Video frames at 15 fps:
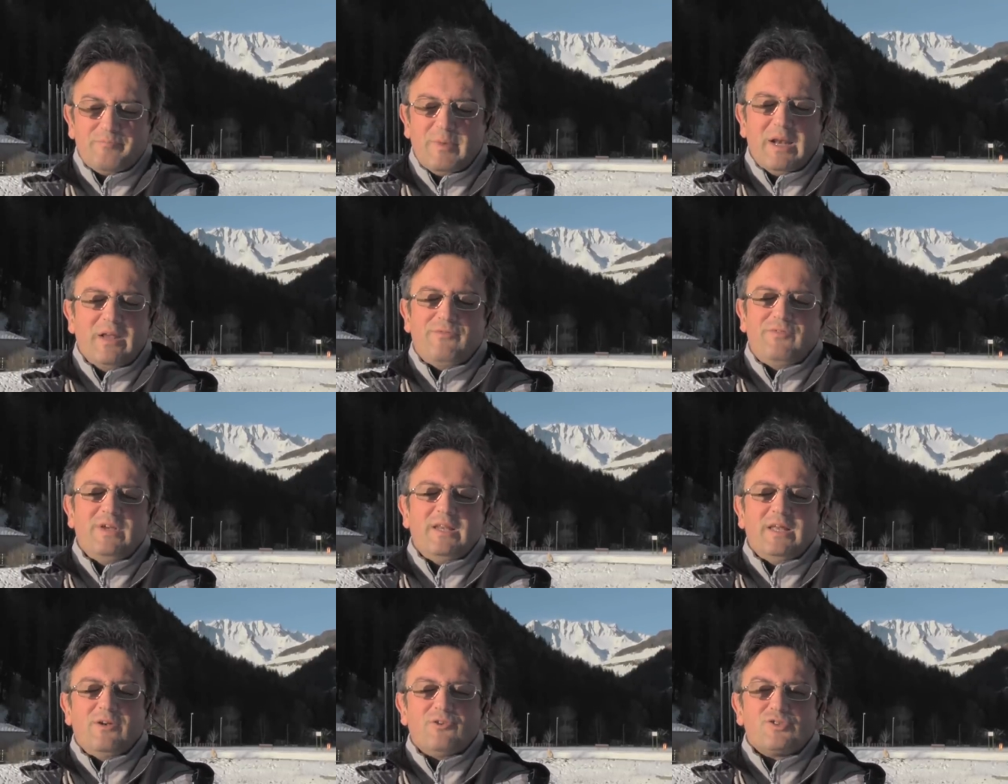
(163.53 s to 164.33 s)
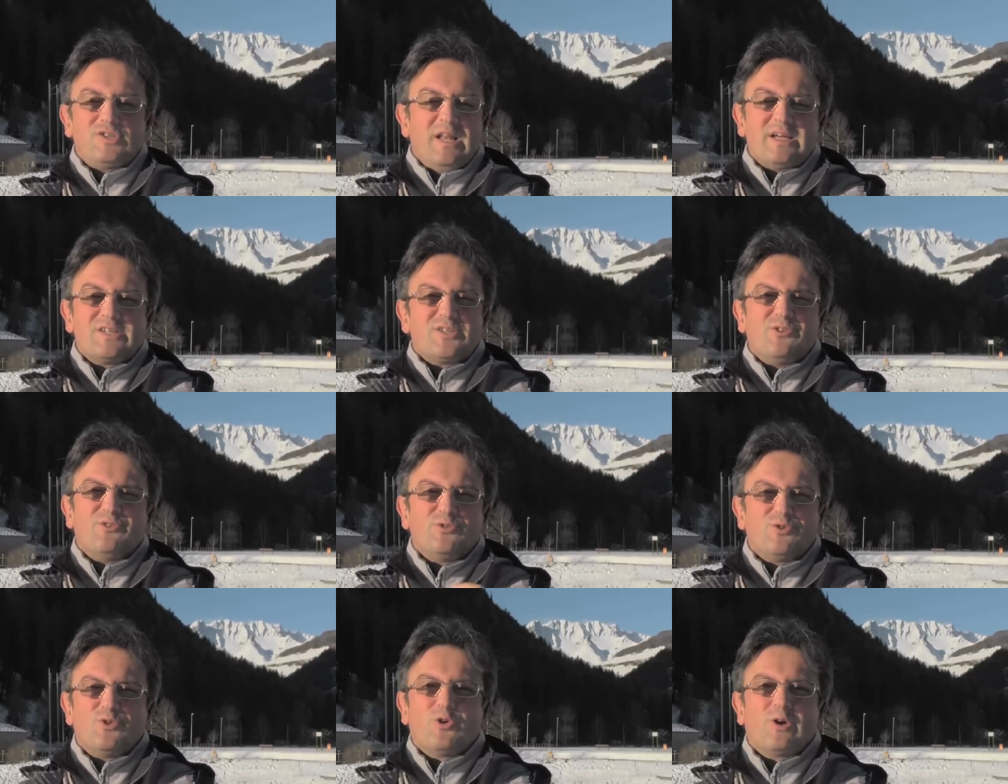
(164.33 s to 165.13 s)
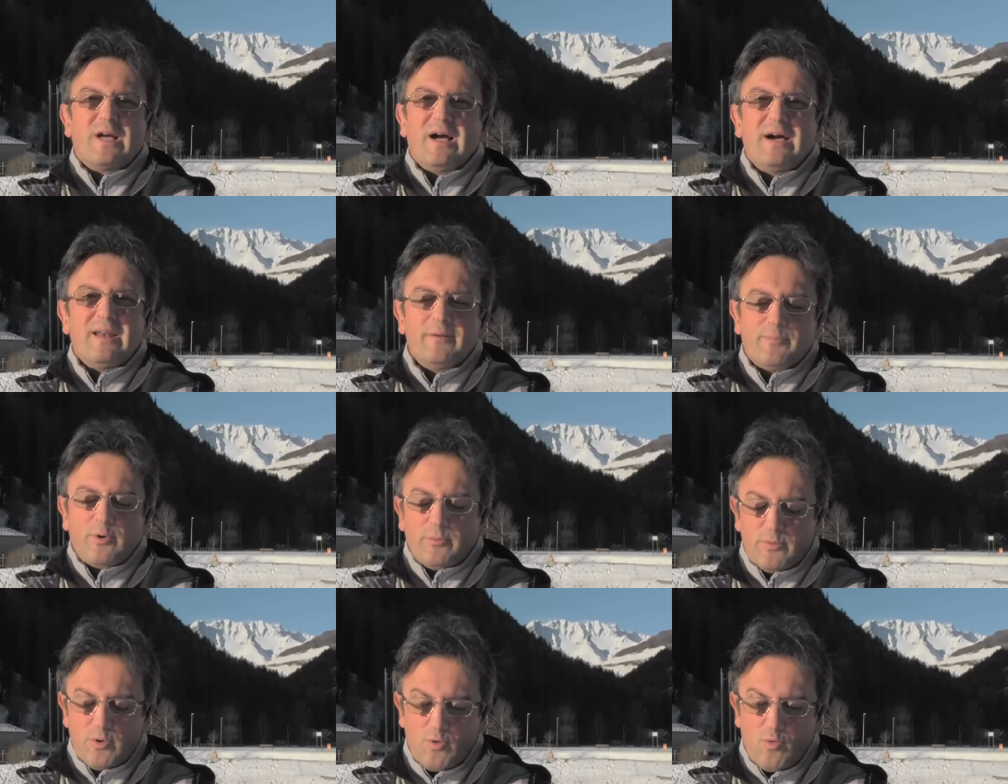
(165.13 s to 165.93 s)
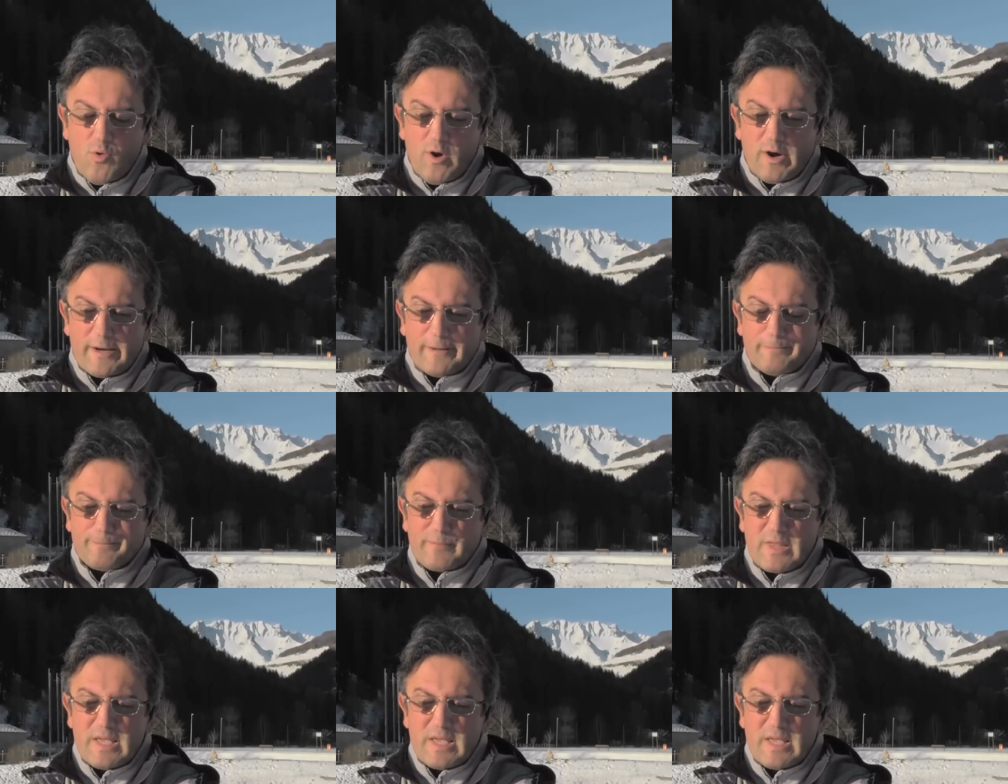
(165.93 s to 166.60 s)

ma alla fine non si lasciano toccare il proprio cuore.